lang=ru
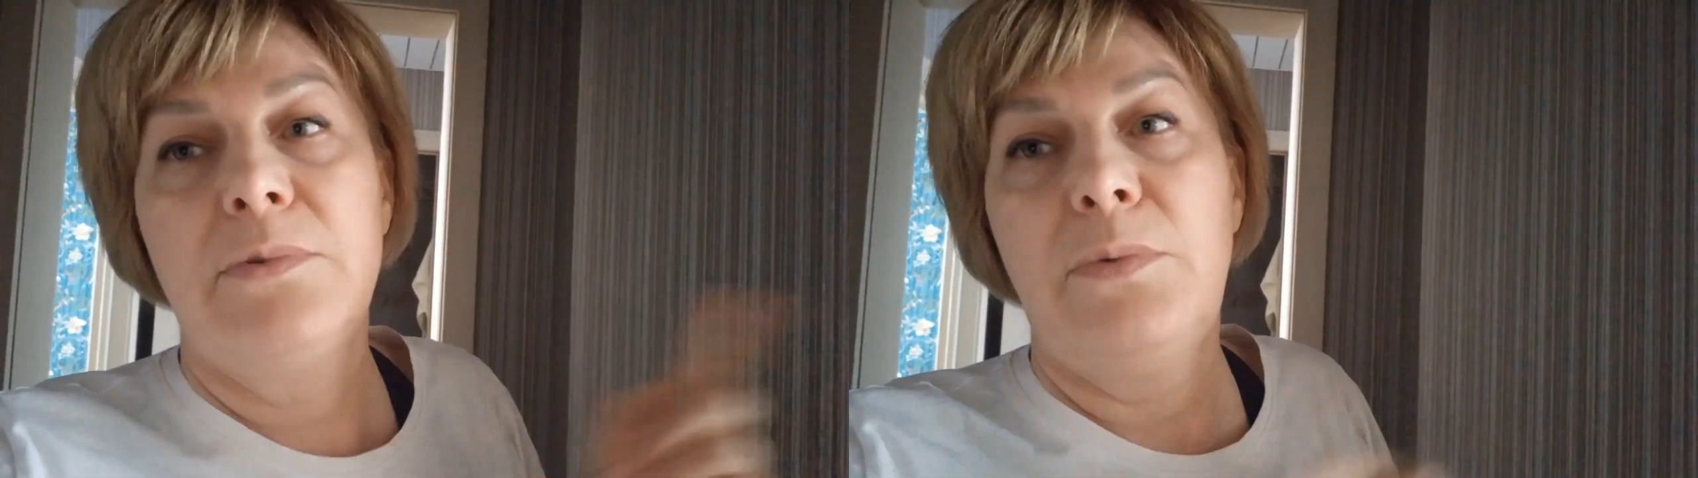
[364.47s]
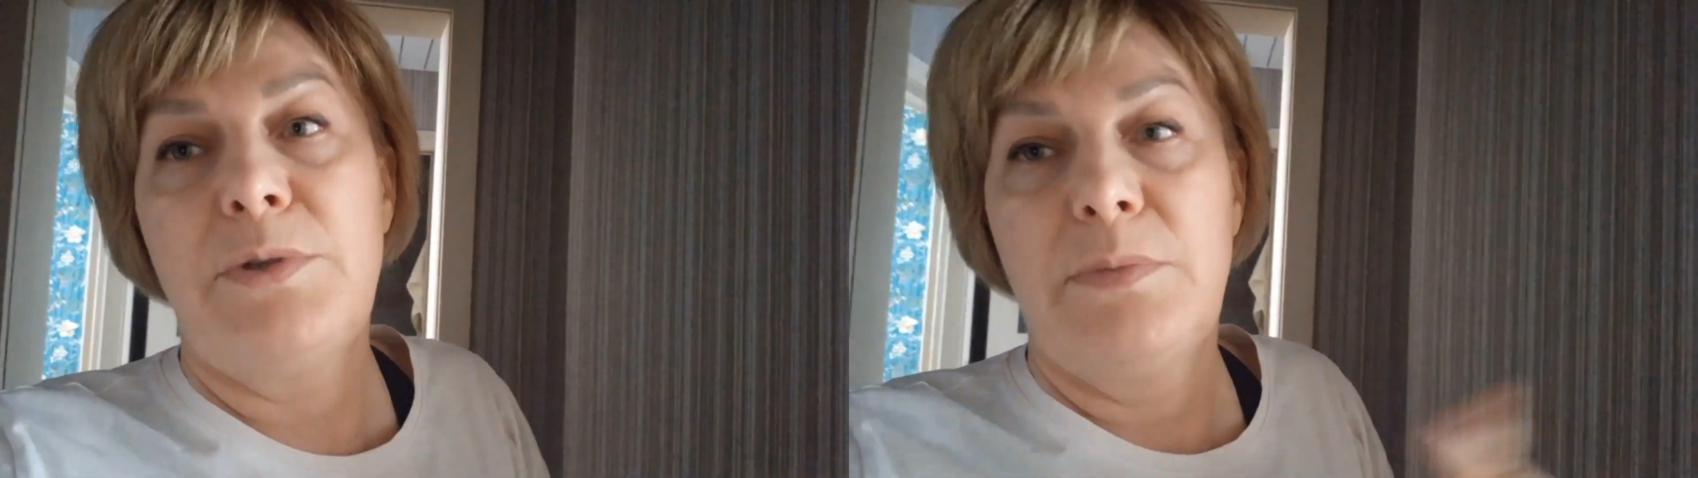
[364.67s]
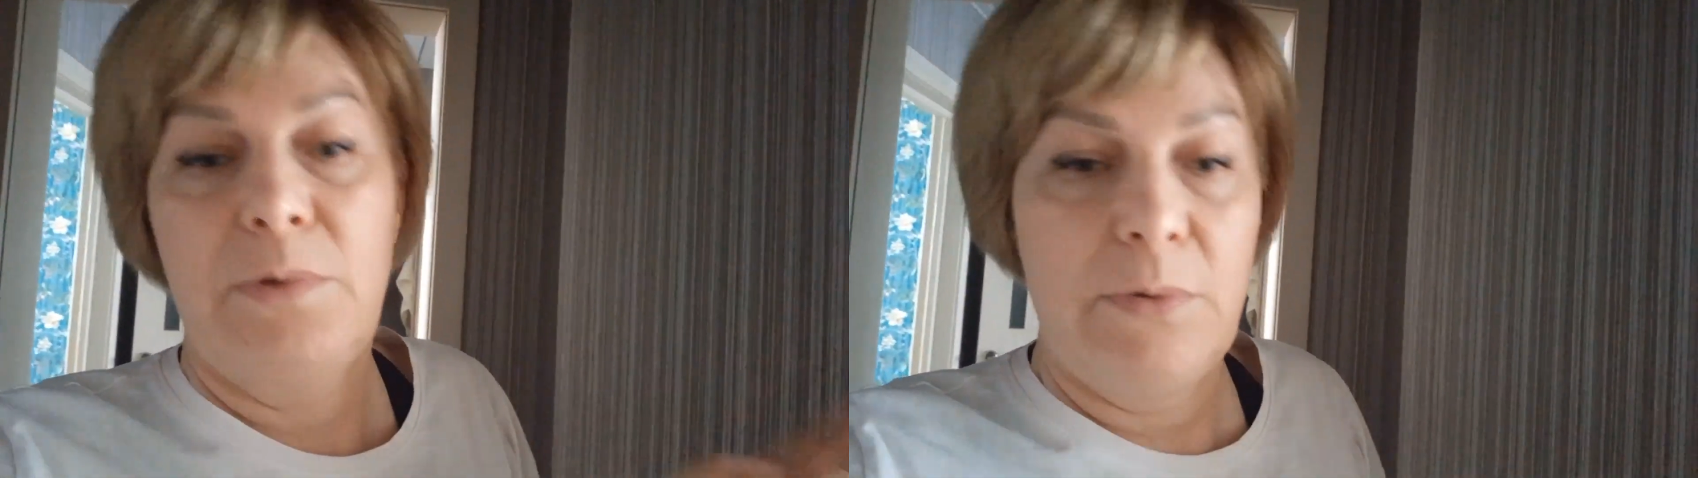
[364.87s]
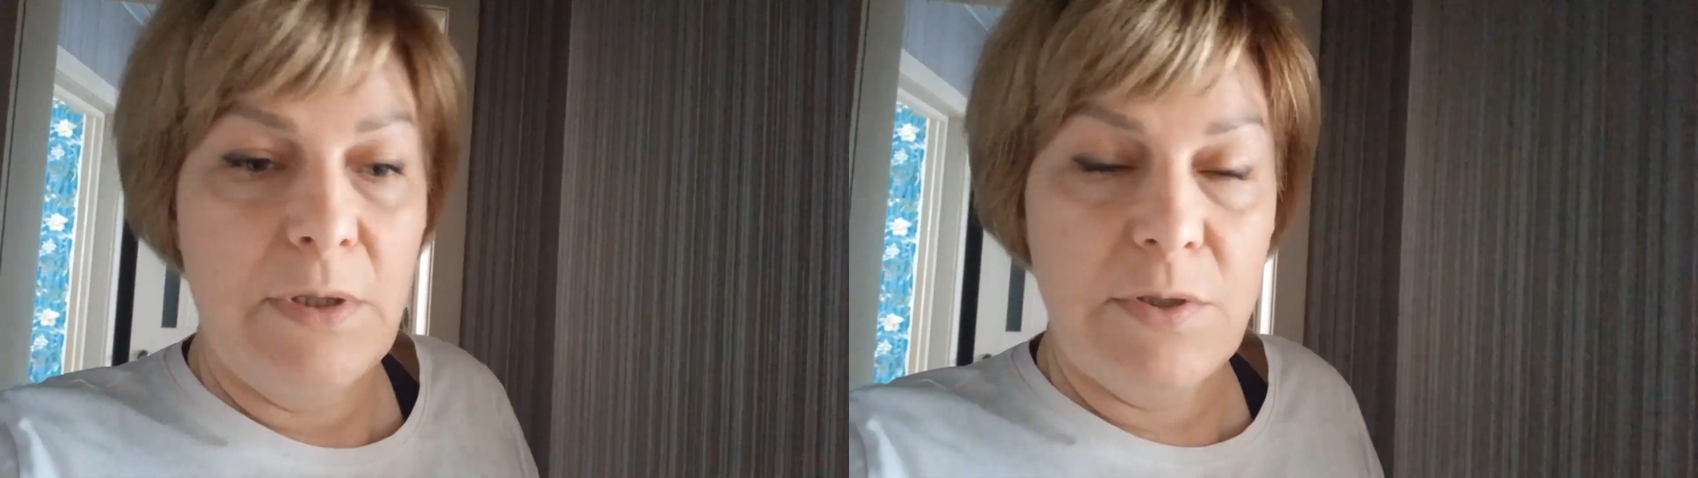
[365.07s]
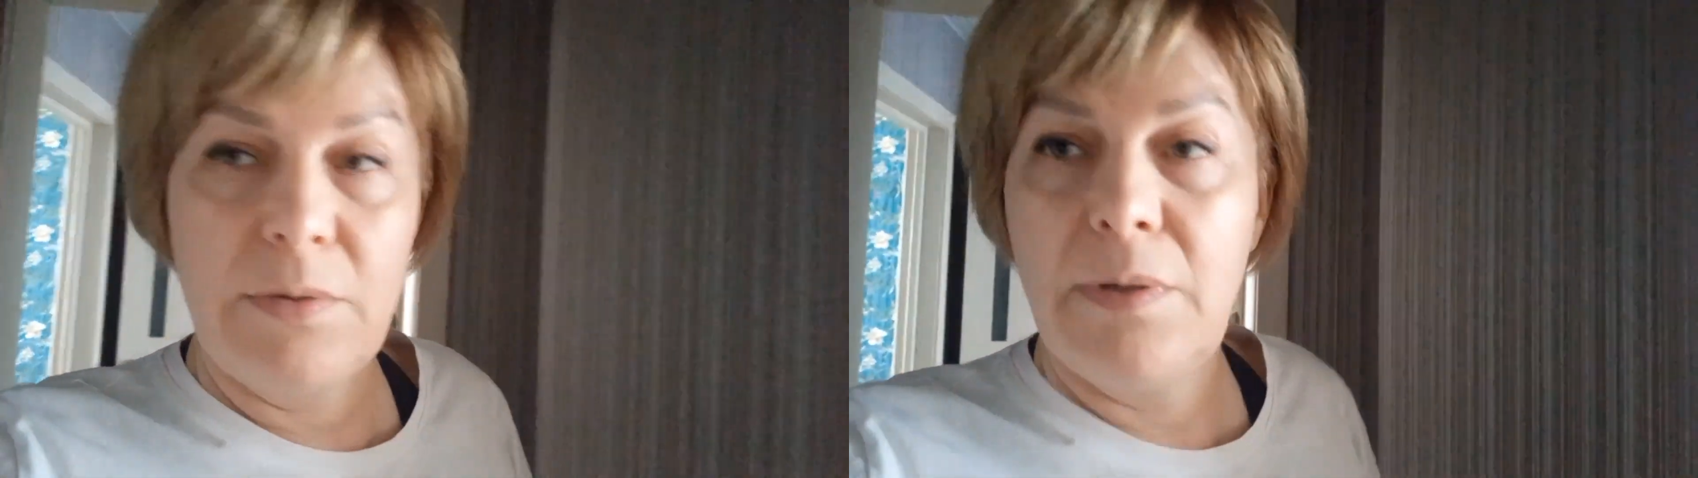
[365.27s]
ну, в общем,
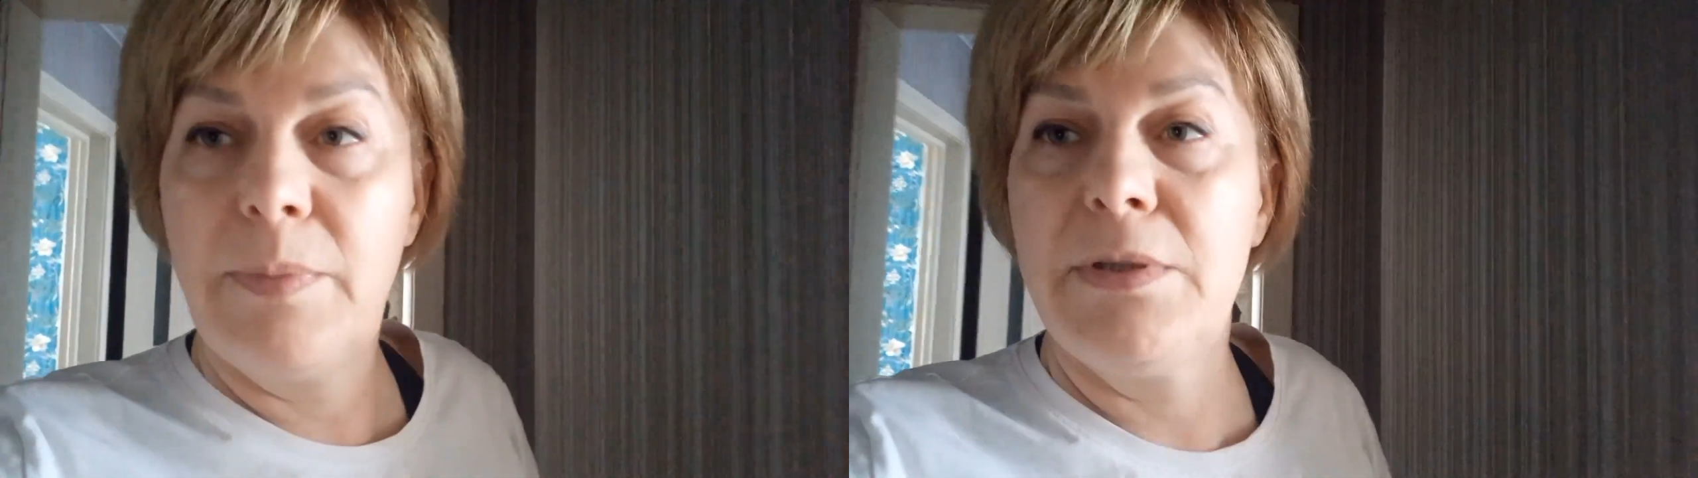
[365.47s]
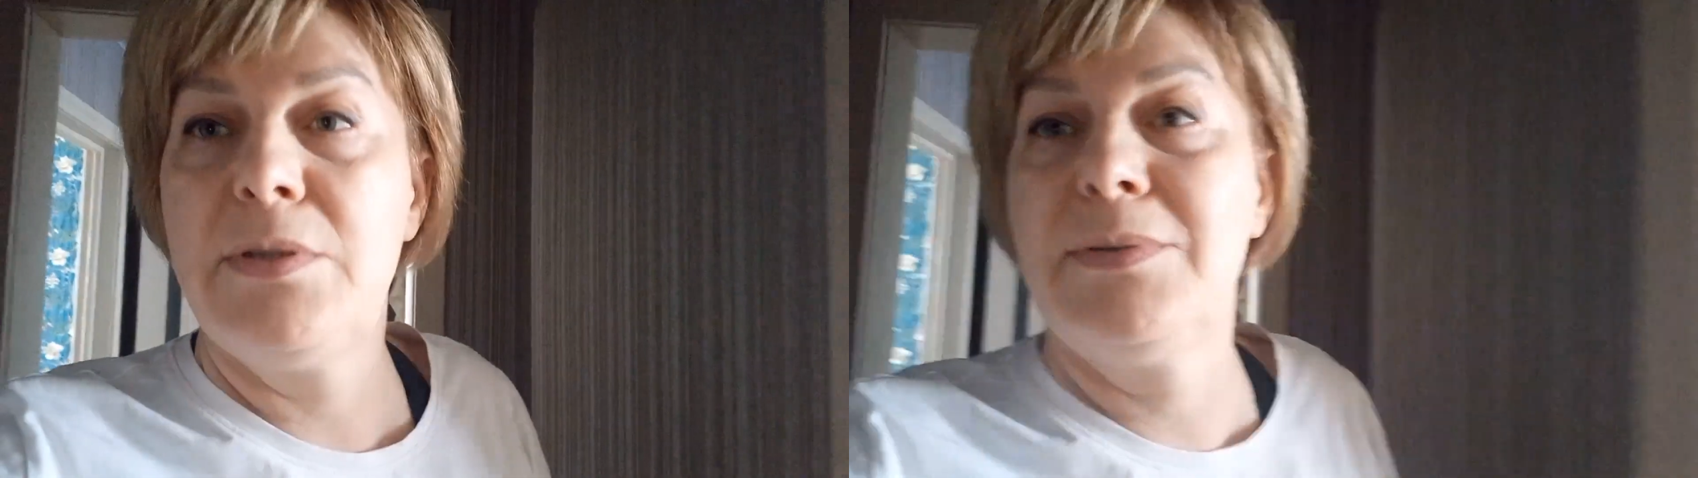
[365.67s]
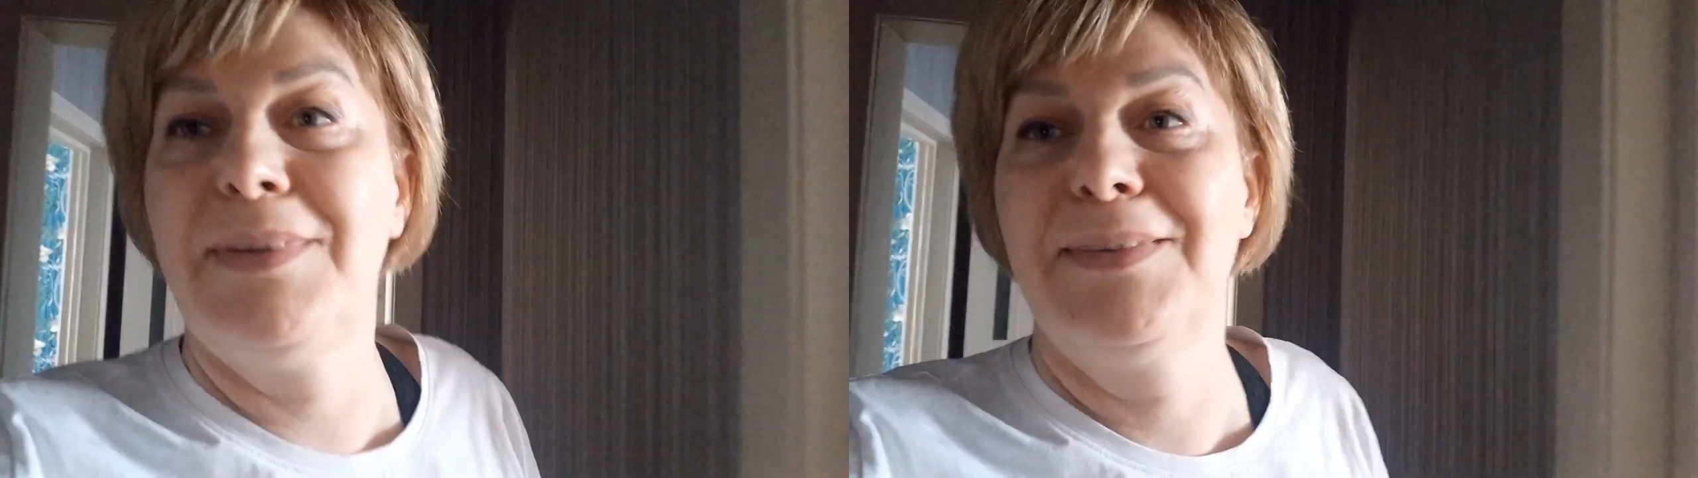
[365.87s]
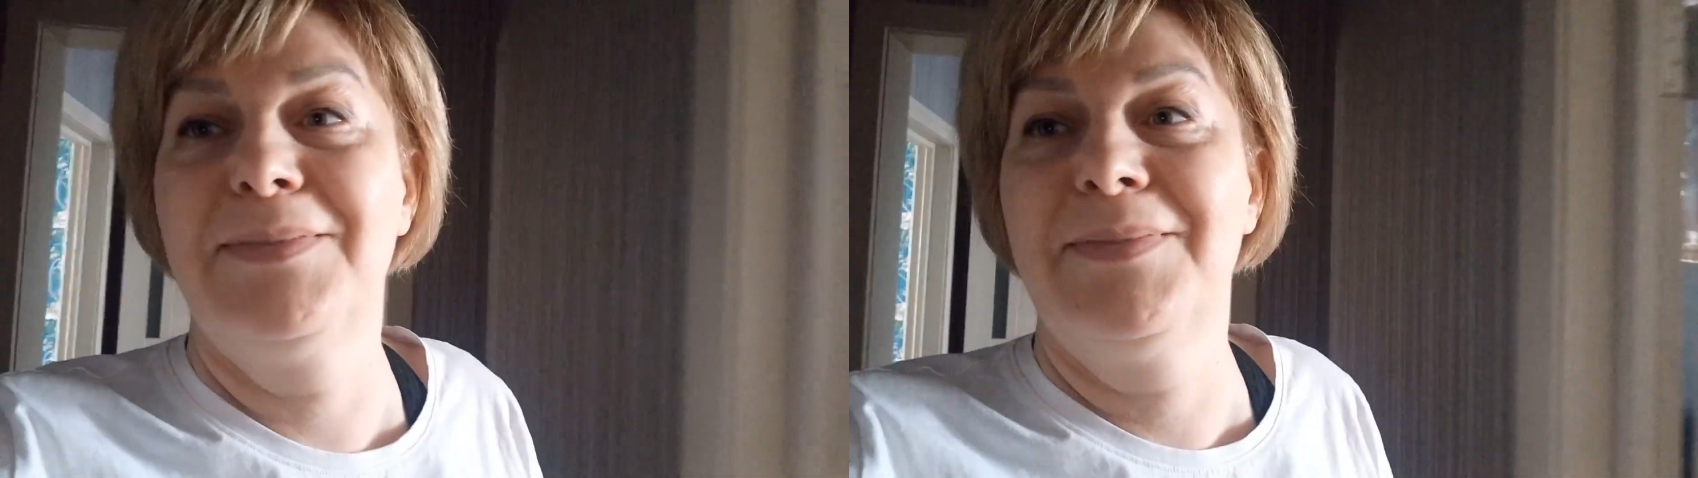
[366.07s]
туда-сюда, пойди сюда.